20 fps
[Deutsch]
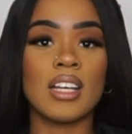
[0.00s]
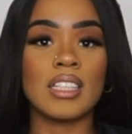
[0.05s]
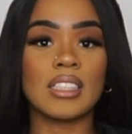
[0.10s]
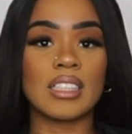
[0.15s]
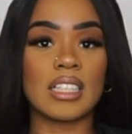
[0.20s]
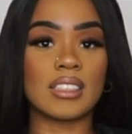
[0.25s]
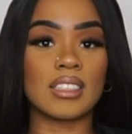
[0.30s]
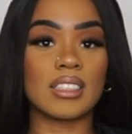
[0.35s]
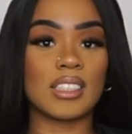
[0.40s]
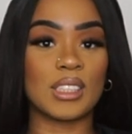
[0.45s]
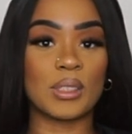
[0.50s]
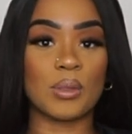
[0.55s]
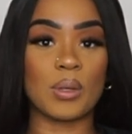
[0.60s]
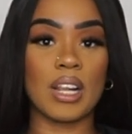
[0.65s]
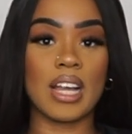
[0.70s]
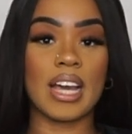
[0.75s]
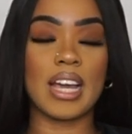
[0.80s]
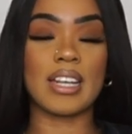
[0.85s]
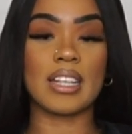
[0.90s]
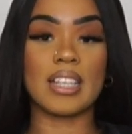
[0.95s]
dass es zu
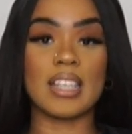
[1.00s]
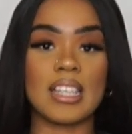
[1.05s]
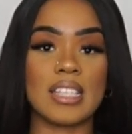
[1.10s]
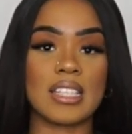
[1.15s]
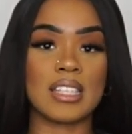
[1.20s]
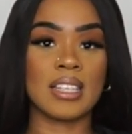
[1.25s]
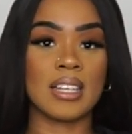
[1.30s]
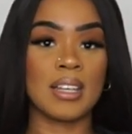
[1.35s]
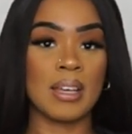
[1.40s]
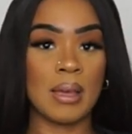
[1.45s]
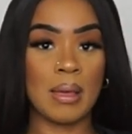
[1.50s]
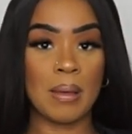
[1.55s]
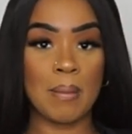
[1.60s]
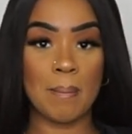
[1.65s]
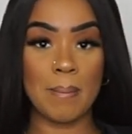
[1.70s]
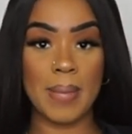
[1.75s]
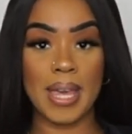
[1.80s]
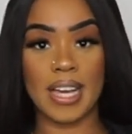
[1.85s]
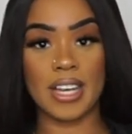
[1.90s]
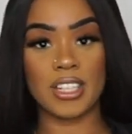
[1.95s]
klein ist.
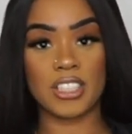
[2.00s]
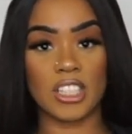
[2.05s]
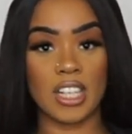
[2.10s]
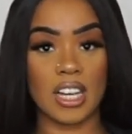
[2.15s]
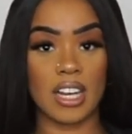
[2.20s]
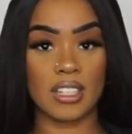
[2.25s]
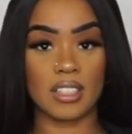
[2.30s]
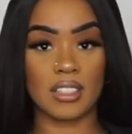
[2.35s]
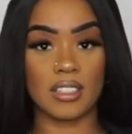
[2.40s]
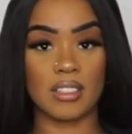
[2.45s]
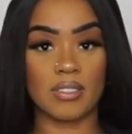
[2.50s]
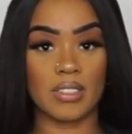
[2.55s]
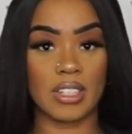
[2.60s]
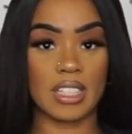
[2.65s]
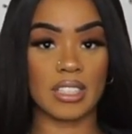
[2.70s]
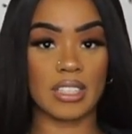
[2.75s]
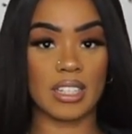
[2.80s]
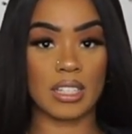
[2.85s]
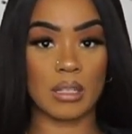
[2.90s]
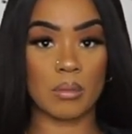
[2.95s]
Mega schade, weil
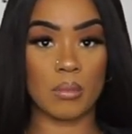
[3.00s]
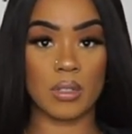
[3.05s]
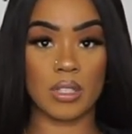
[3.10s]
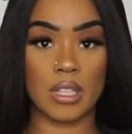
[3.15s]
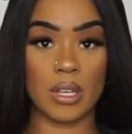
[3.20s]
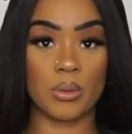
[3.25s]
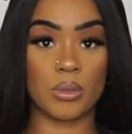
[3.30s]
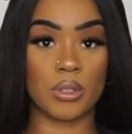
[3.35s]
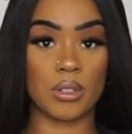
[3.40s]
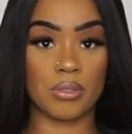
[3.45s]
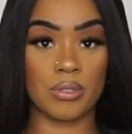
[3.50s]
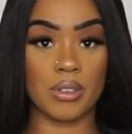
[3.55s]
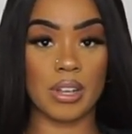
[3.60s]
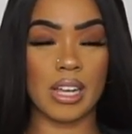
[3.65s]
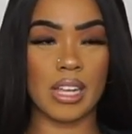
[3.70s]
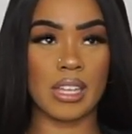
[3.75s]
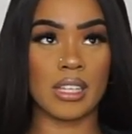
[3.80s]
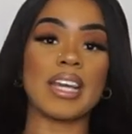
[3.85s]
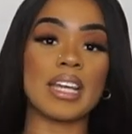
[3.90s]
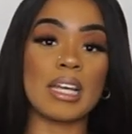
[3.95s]
es hätte mir sehr gut
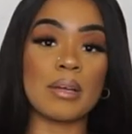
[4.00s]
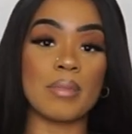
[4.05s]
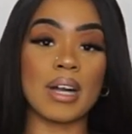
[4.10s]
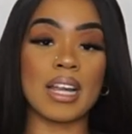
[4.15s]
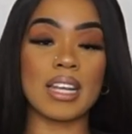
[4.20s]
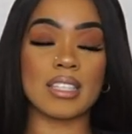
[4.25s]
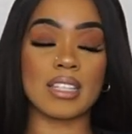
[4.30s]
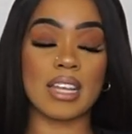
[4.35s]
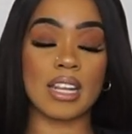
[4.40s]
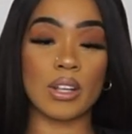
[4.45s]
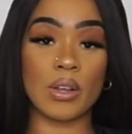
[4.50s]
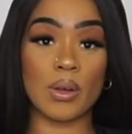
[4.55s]
gefallen. Ich denke mal, es hat